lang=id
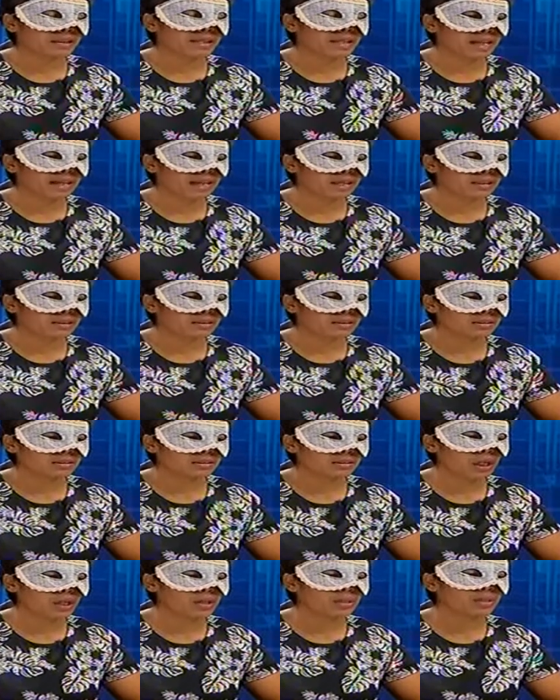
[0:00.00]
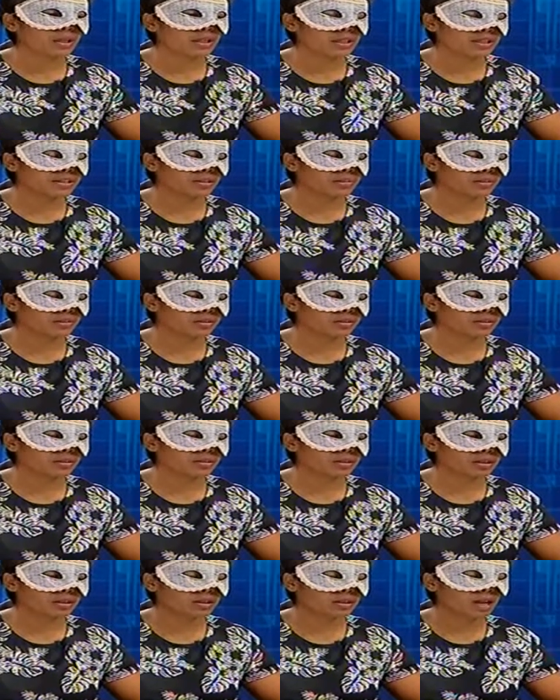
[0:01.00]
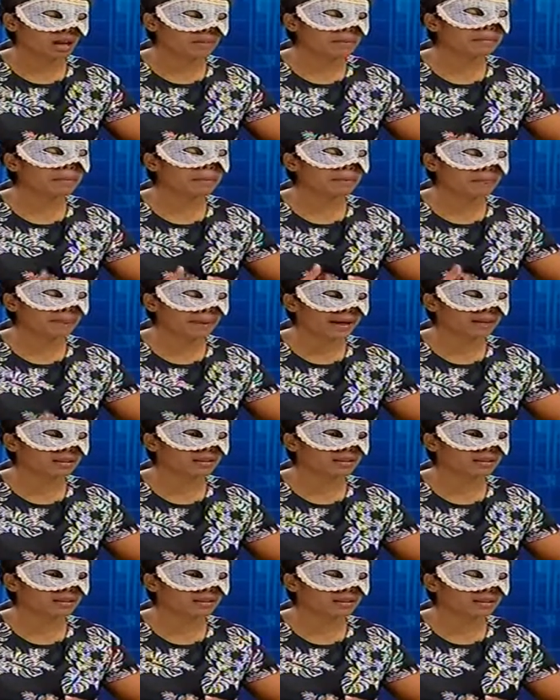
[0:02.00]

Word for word: di bendara, saya juga dijemput uh, kami berempat.